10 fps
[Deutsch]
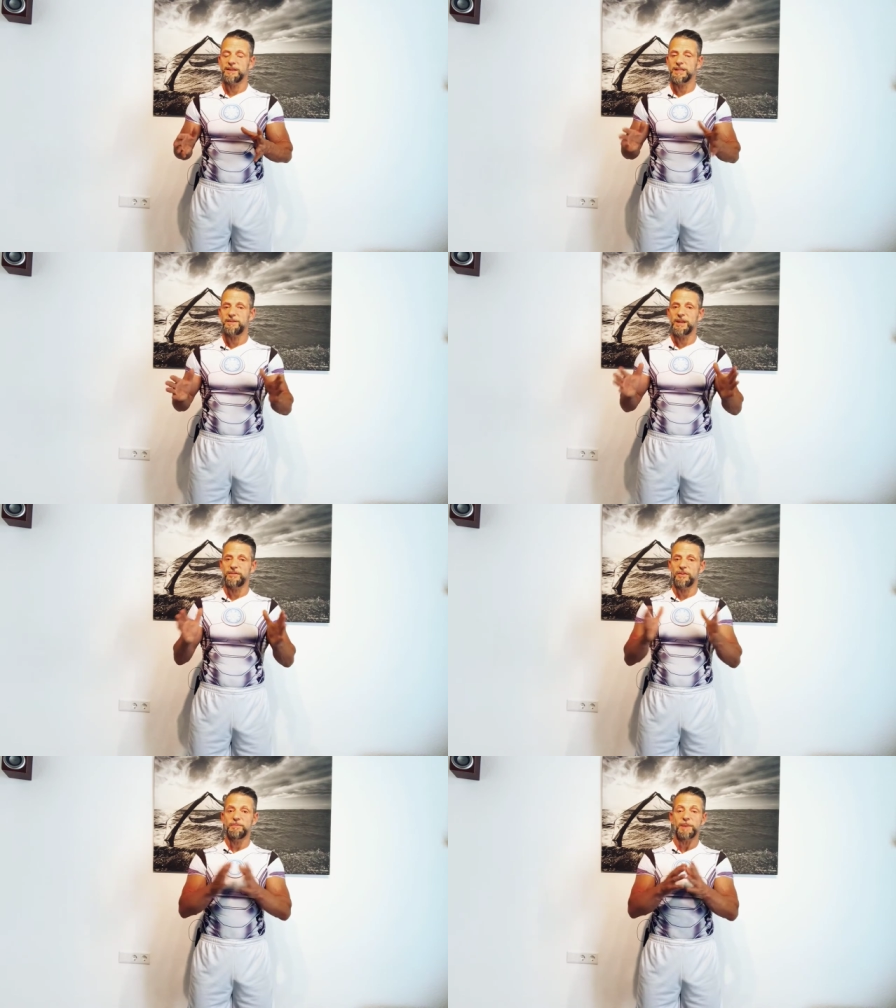Deswegen
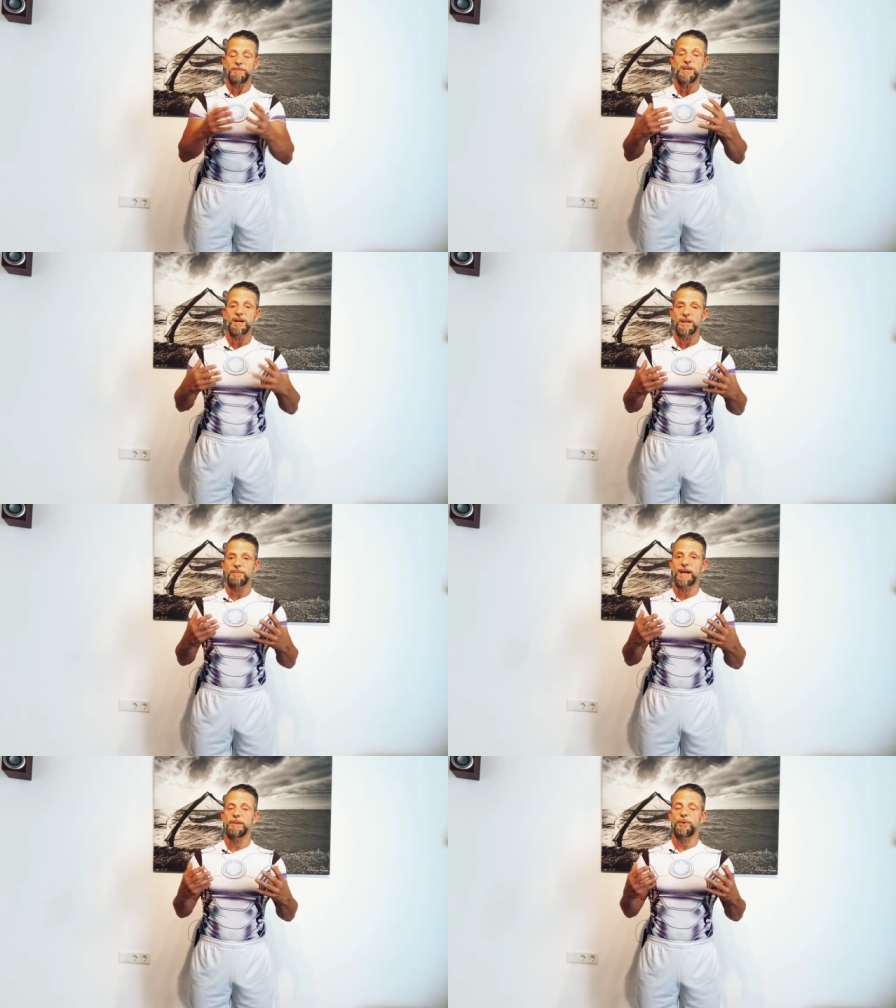von bei mir in
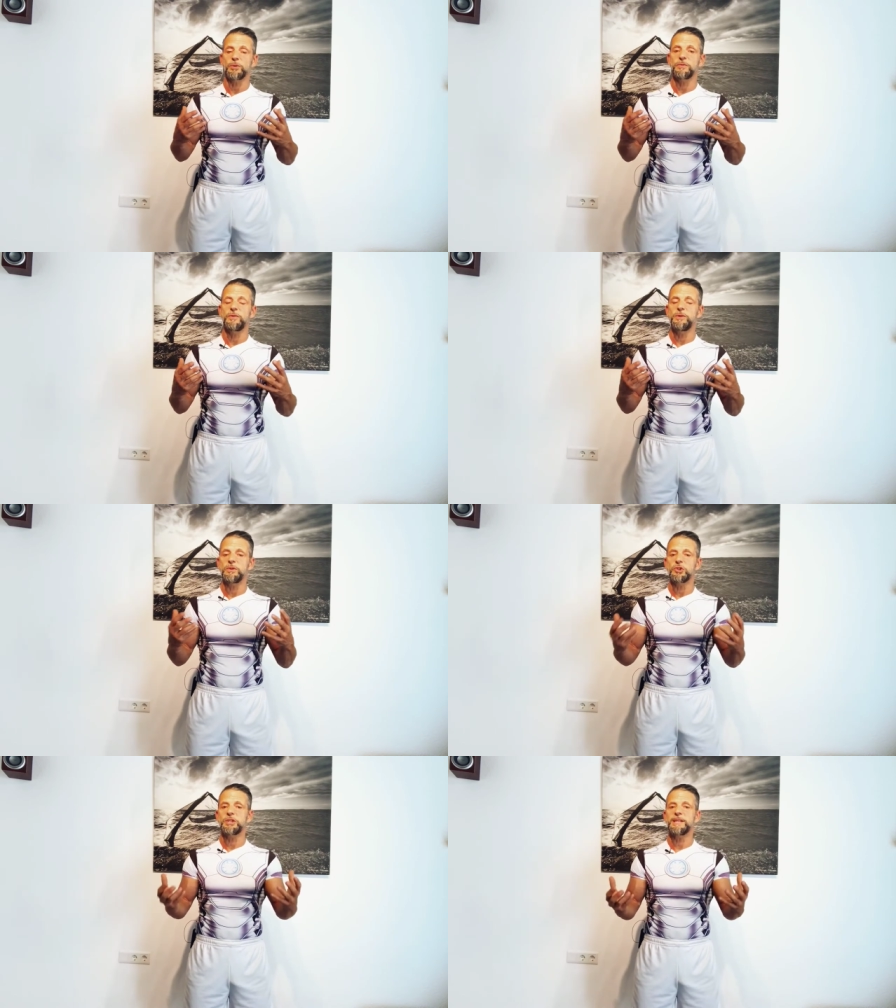meinem
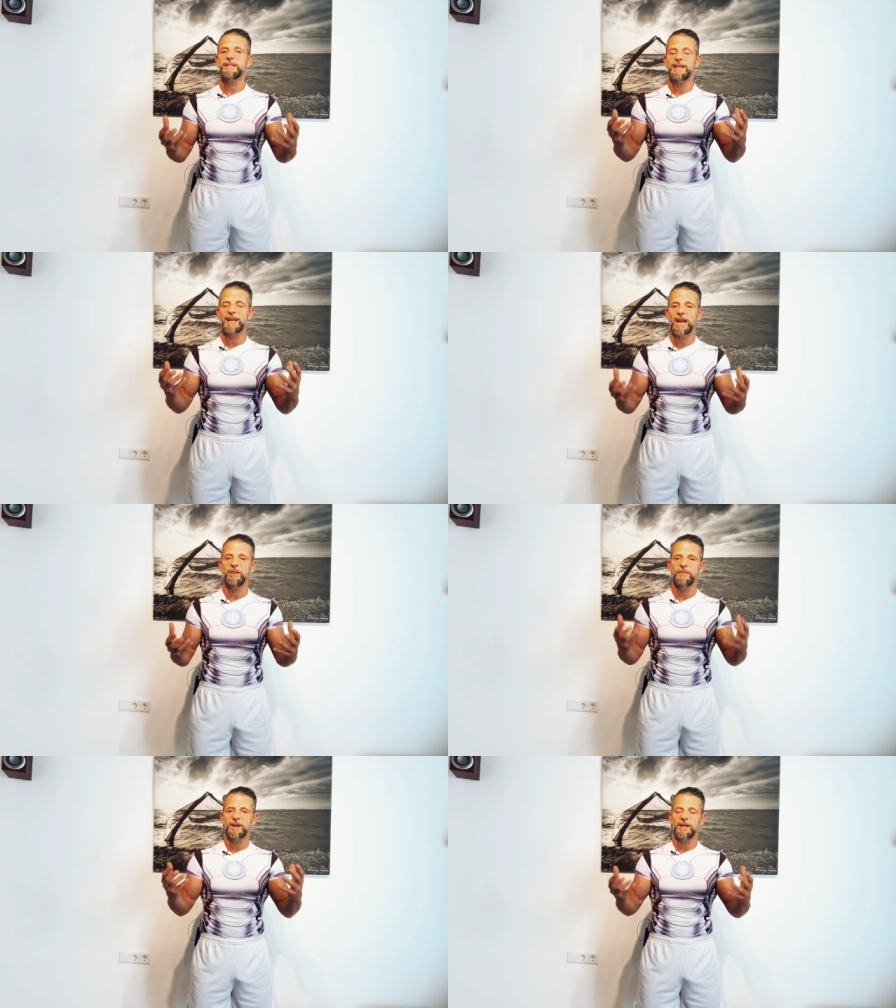Portfolio steht seit
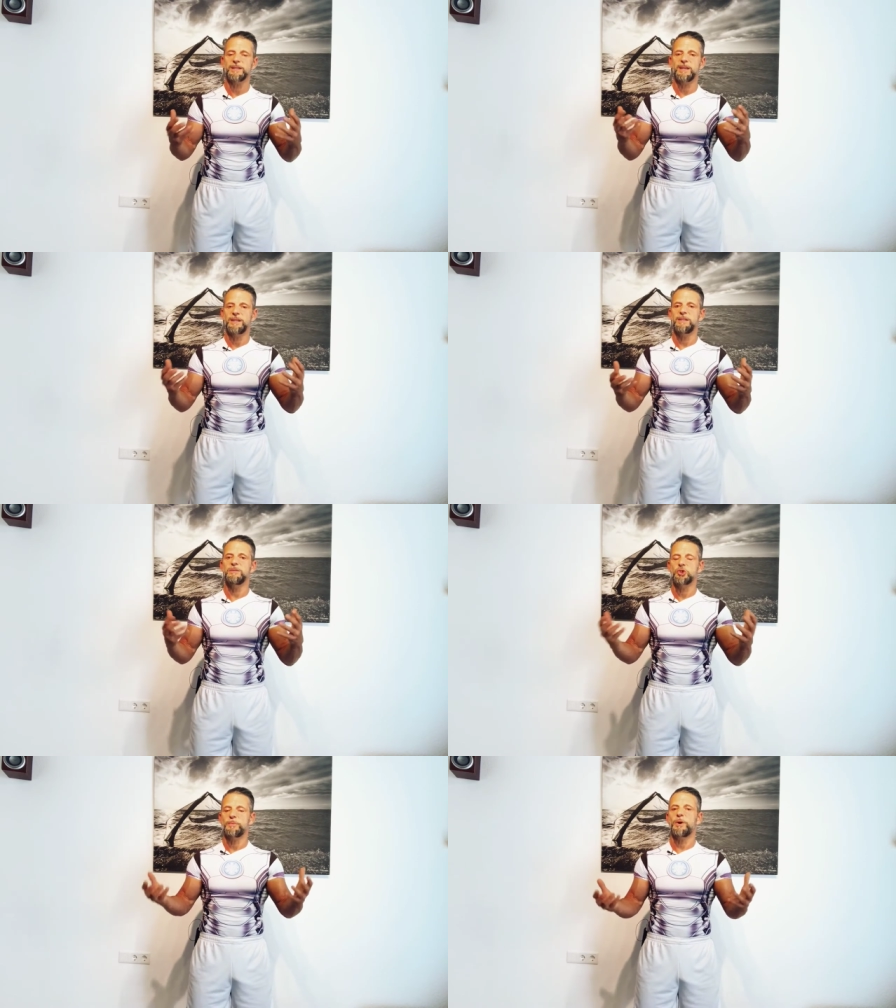Anfang an, seit ich
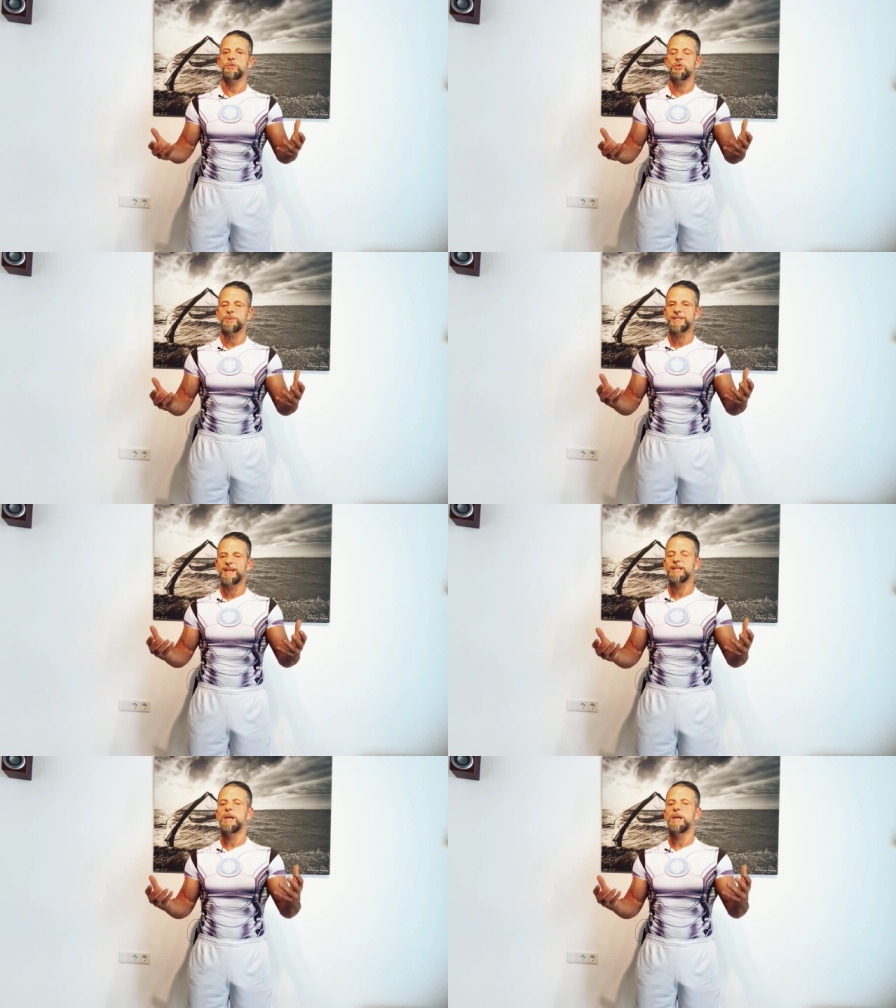diesen Job ausübe, seit